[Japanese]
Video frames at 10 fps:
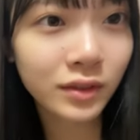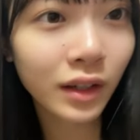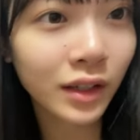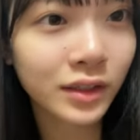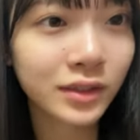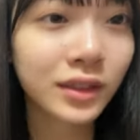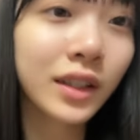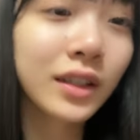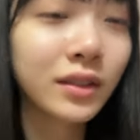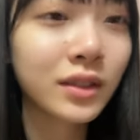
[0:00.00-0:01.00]
まあ
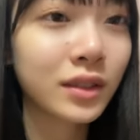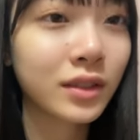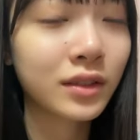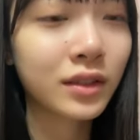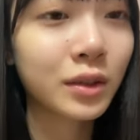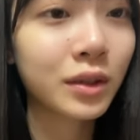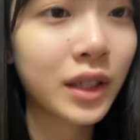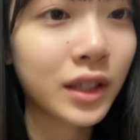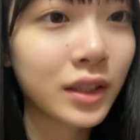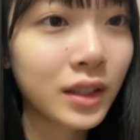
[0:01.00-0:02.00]
アイドルの
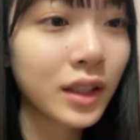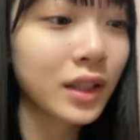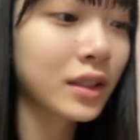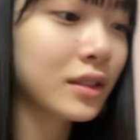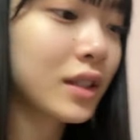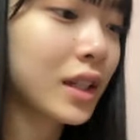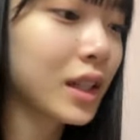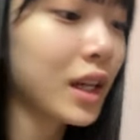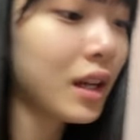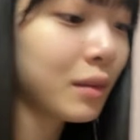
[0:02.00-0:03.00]
子が来てくれ
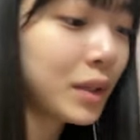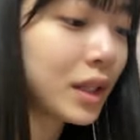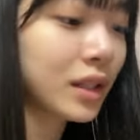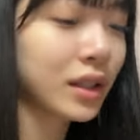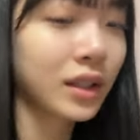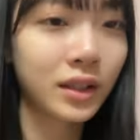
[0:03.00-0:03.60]
たみたいな